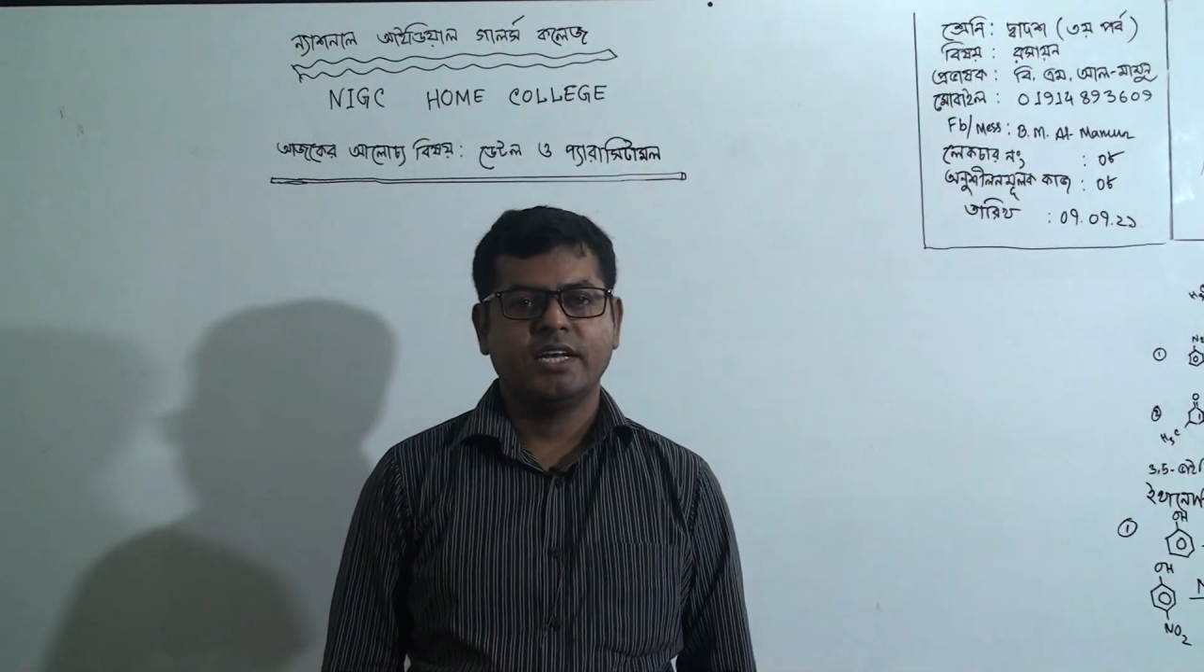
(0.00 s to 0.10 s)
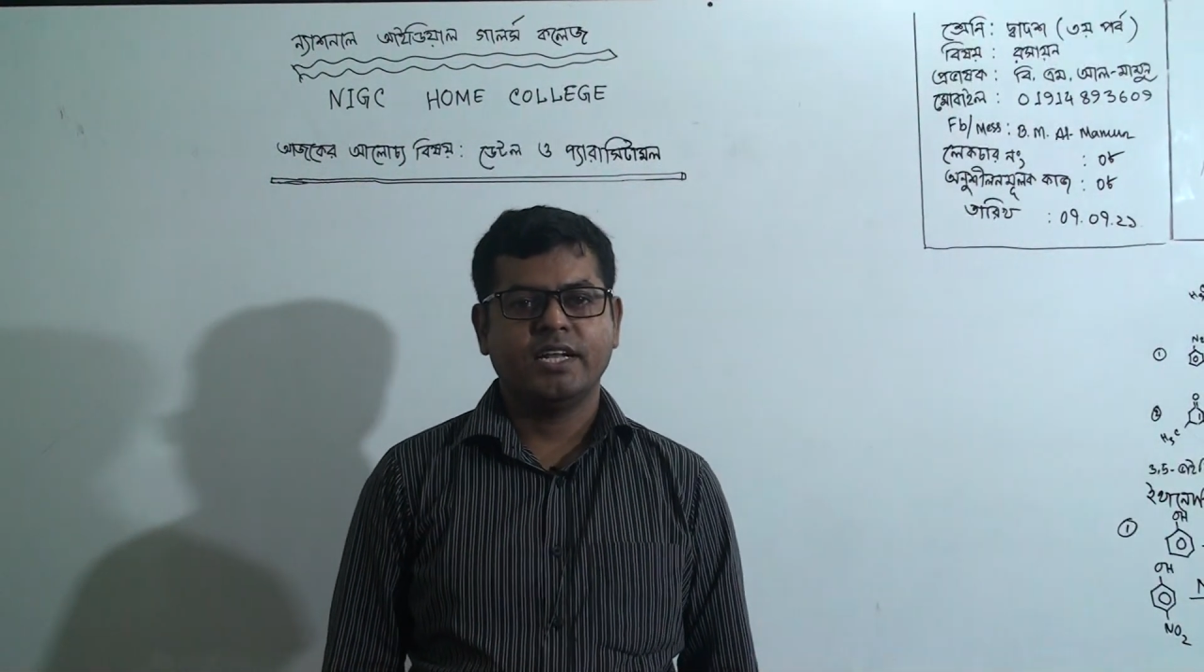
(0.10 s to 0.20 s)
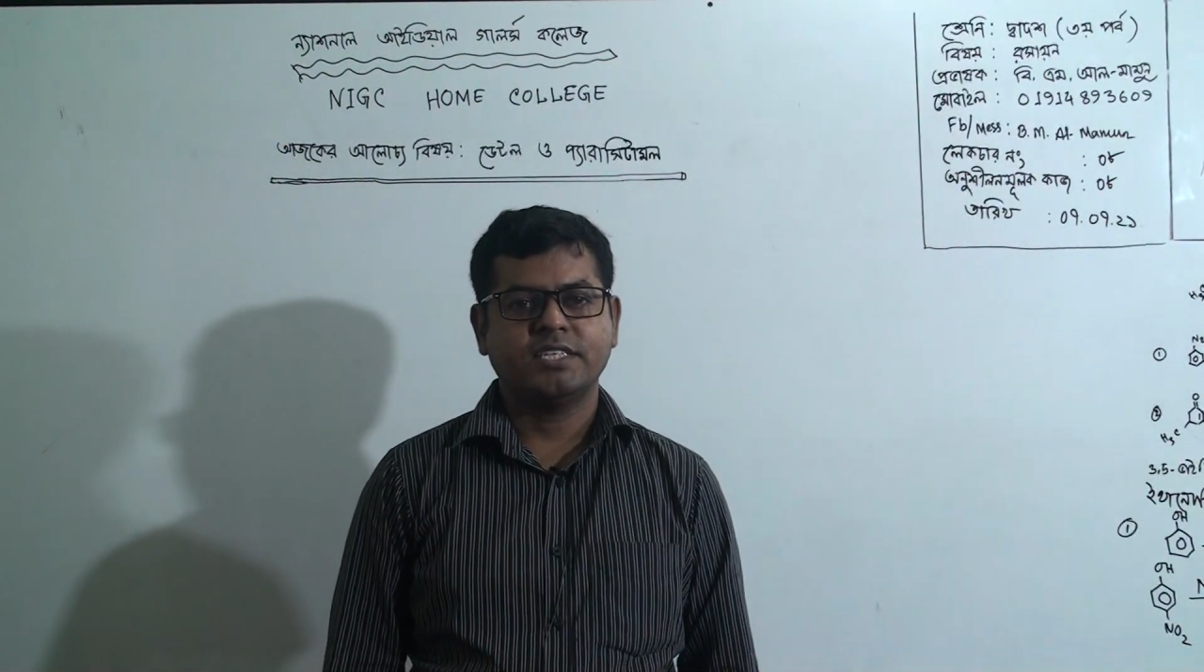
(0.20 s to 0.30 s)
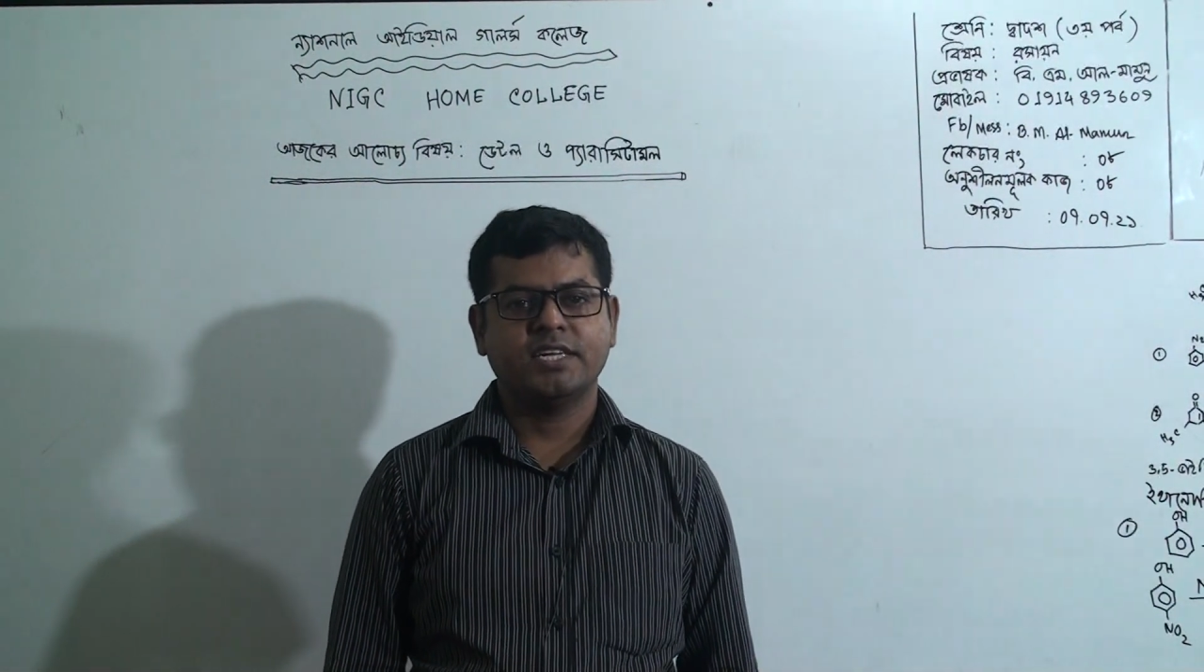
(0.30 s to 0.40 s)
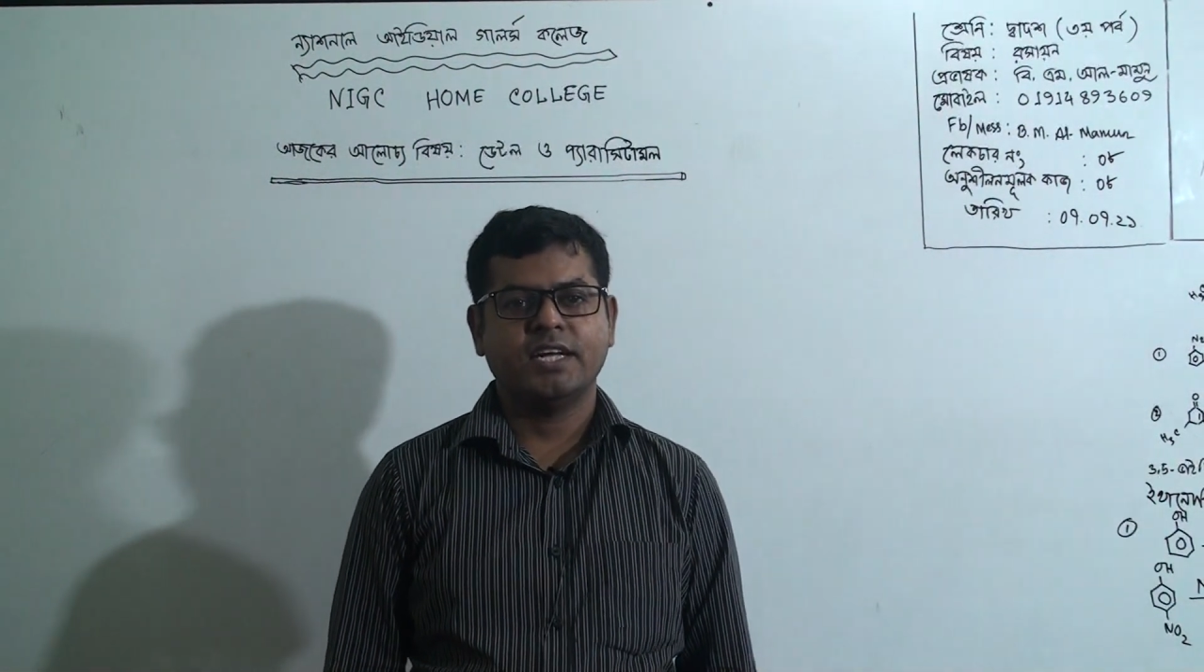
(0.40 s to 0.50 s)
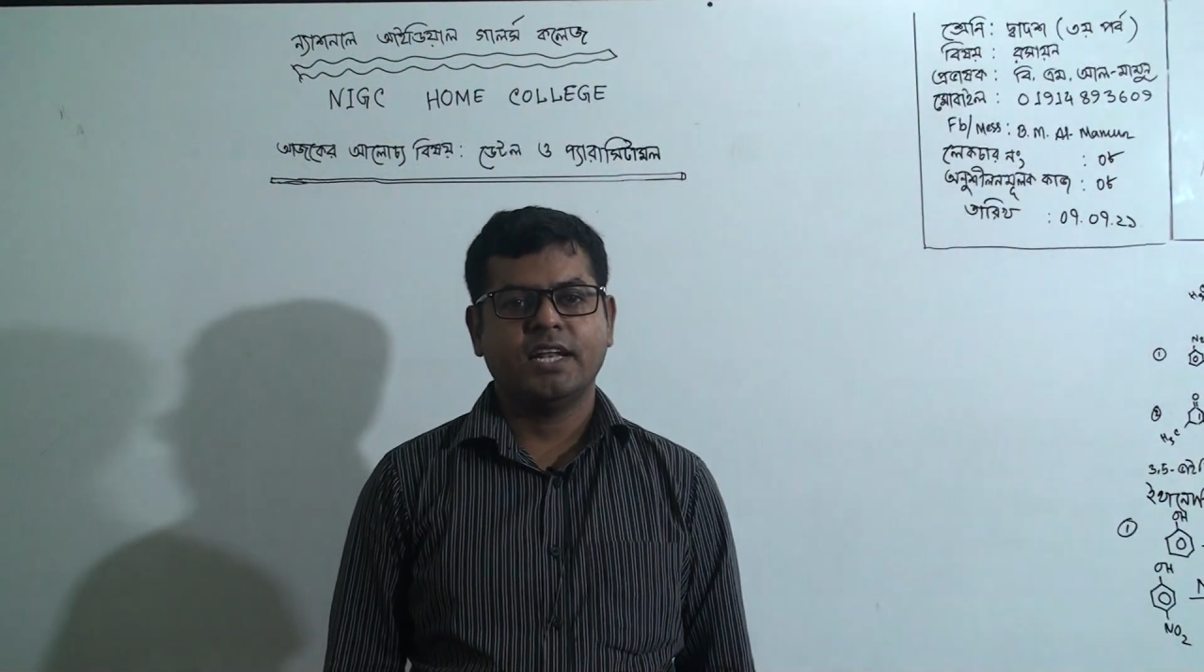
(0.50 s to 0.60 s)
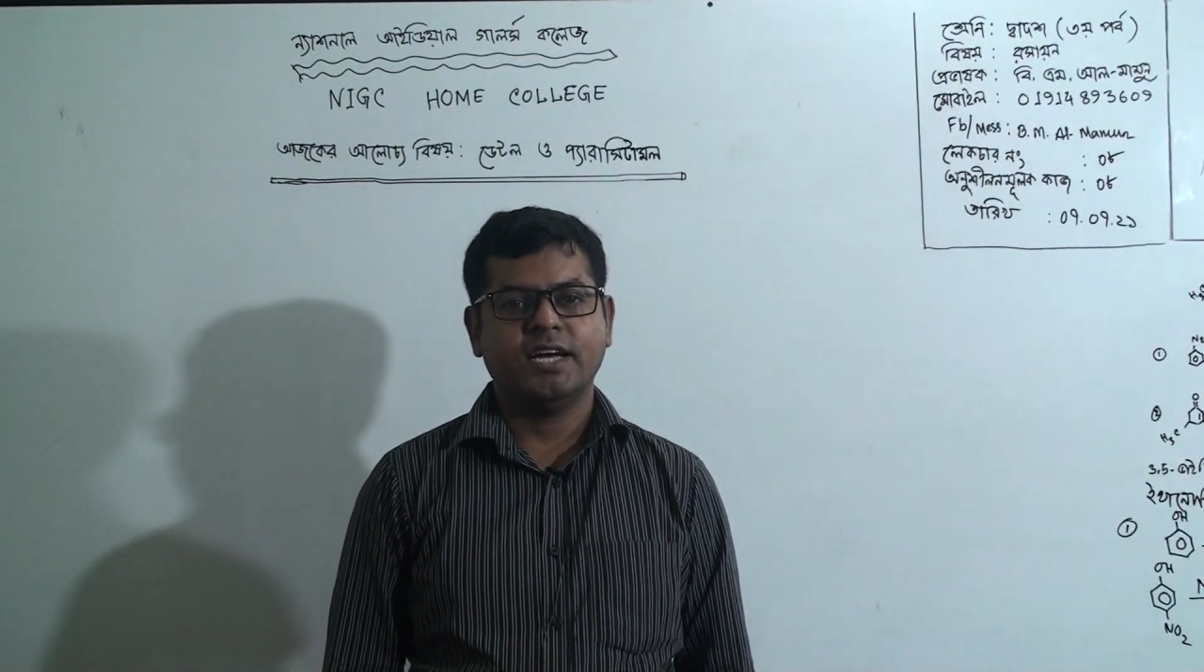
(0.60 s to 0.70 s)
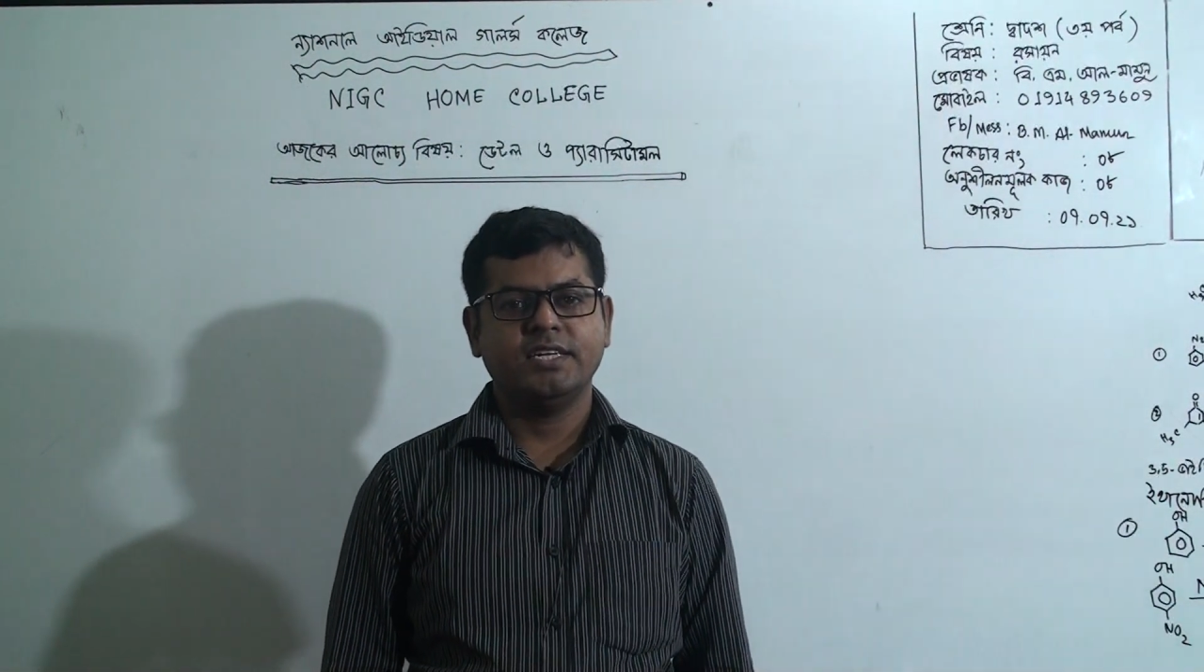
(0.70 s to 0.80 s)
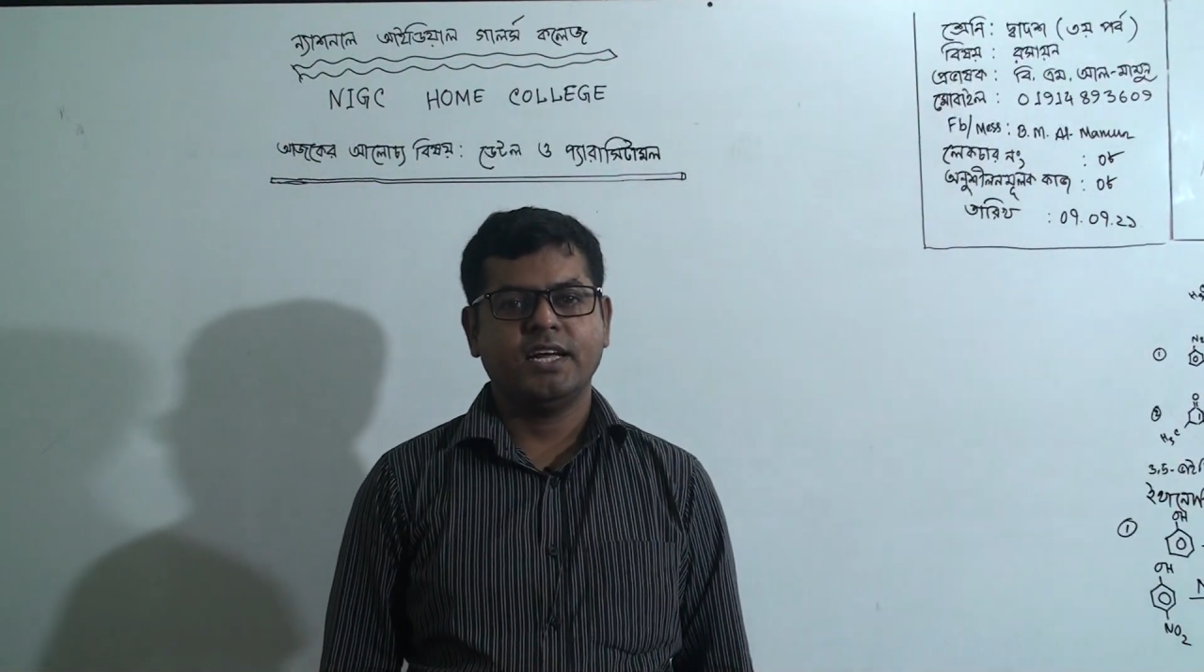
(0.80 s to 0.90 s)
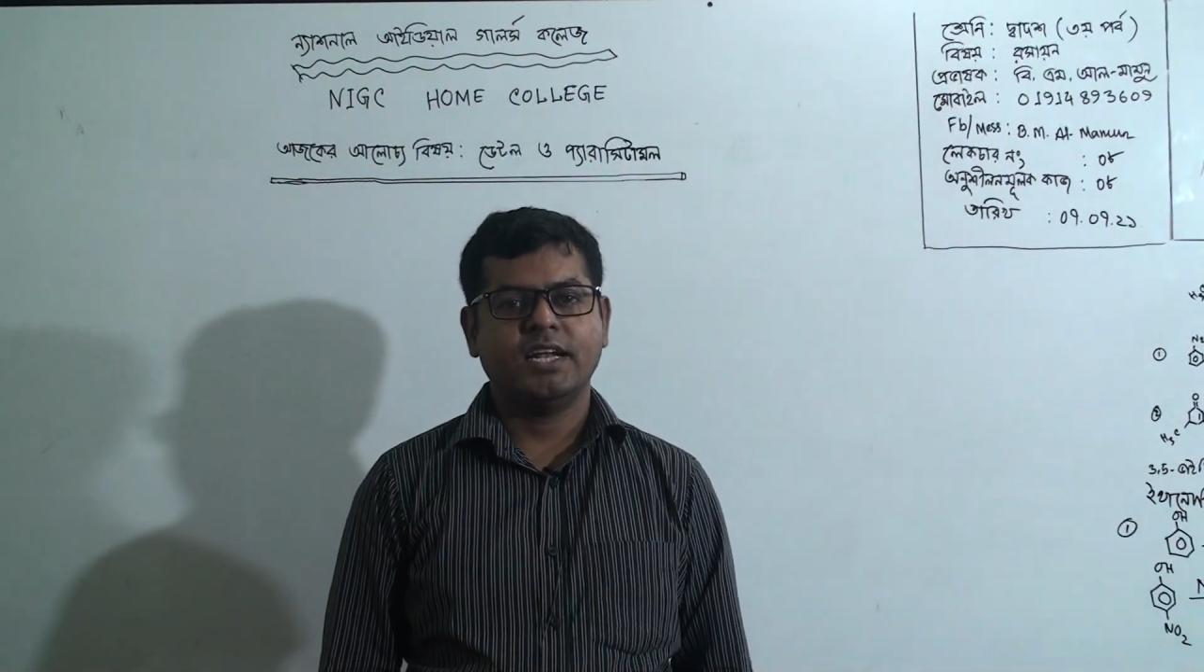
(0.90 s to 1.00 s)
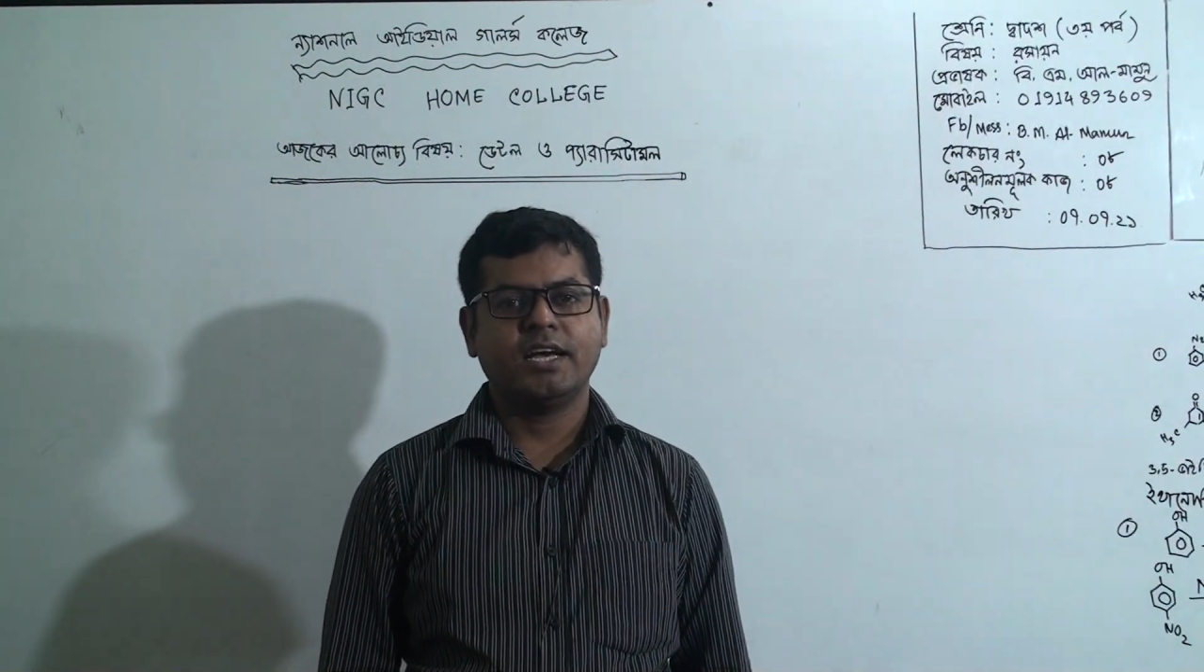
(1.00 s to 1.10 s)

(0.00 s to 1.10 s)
ন্যাশনাল আইডিয়াল